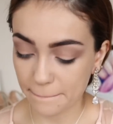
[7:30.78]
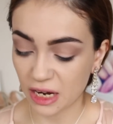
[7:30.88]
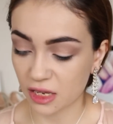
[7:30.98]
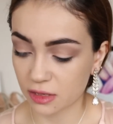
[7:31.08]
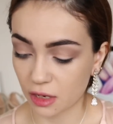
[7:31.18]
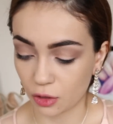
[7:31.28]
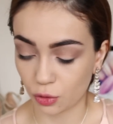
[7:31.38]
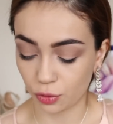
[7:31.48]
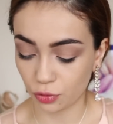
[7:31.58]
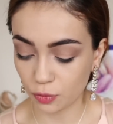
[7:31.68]
Biraz daha
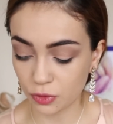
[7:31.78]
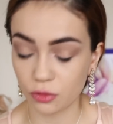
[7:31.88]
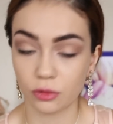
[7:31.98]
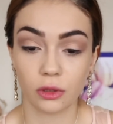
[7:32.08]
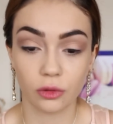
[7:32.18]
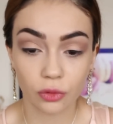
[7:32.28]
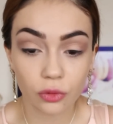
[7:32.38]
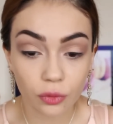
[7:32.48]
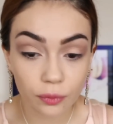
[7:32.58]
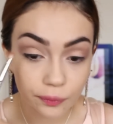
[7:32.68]
koyu bir ton
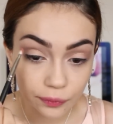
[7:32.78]
alıyorum.